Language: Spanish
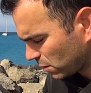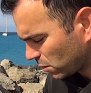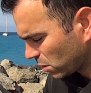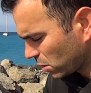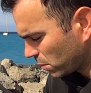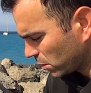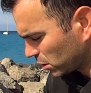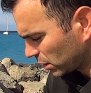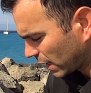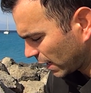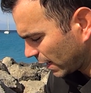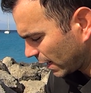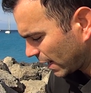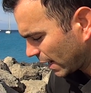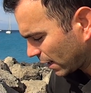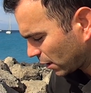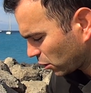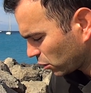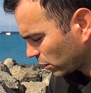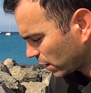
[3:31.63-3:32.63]
Luego montaré
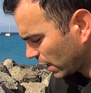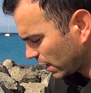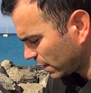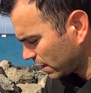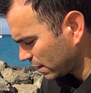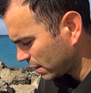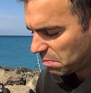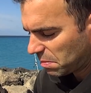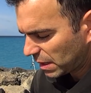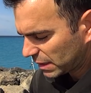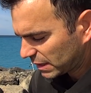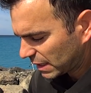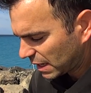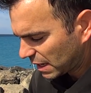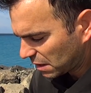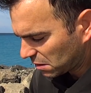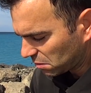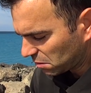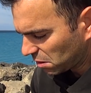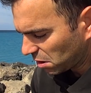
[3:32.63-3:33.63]
la Rocky para
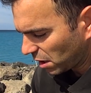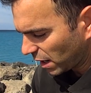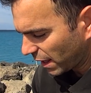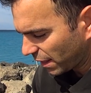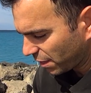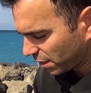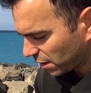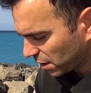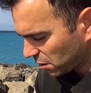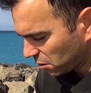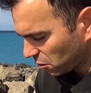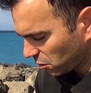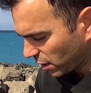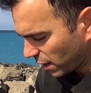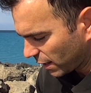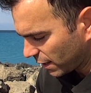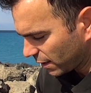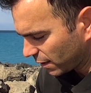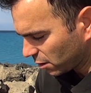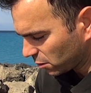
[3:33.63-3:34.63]
echar unos lancillos
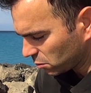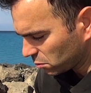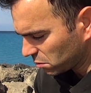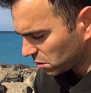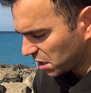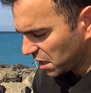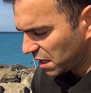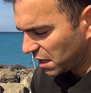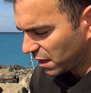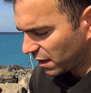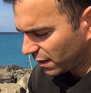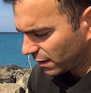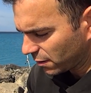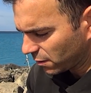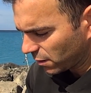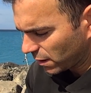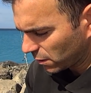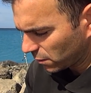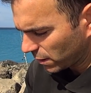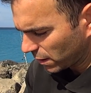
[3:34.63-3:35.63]
ahí con un jig
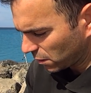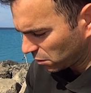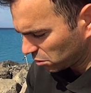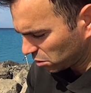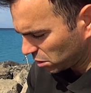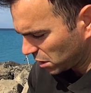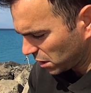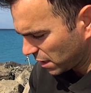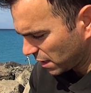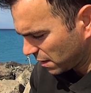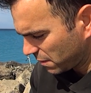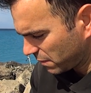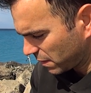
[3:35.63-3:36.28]
o alguna cosilla